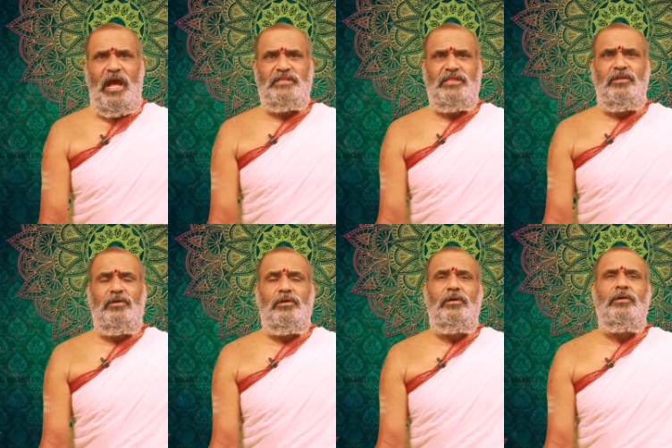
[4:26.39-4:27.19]

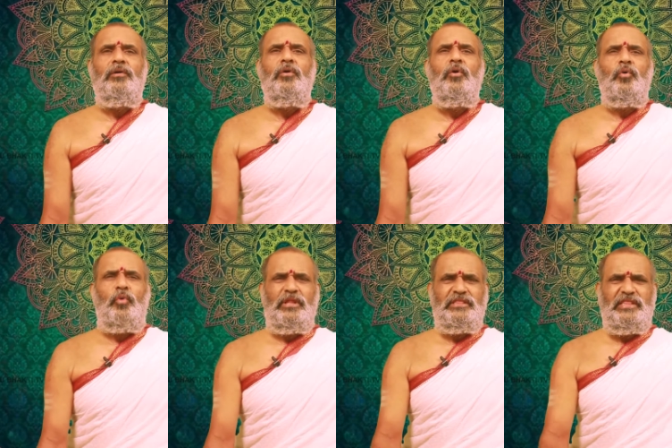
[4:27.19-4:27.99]
అతను
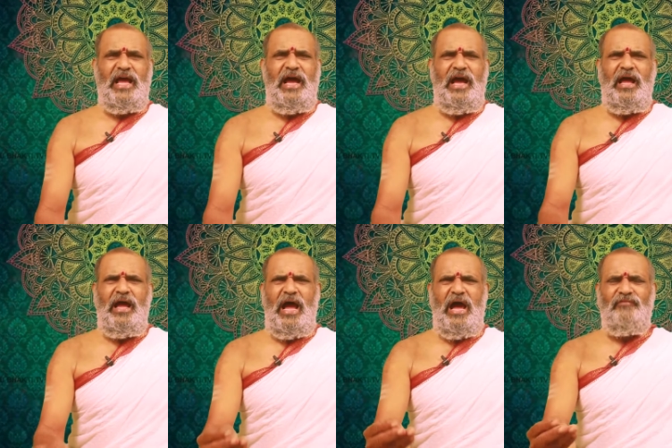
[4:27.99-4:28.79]
కొంత
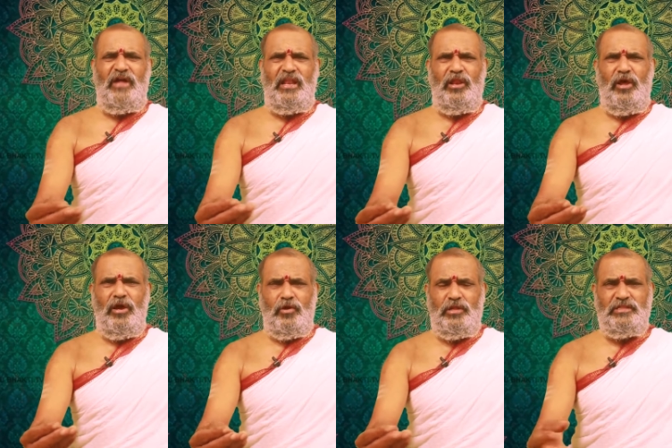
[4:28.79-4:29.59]
ఆ వలలో
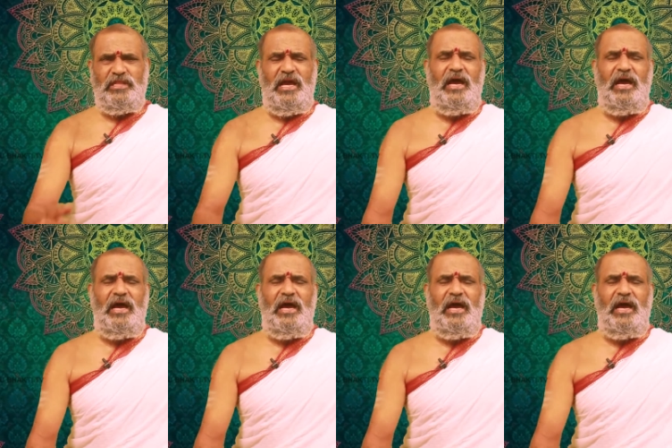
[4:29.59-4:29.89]
కొంత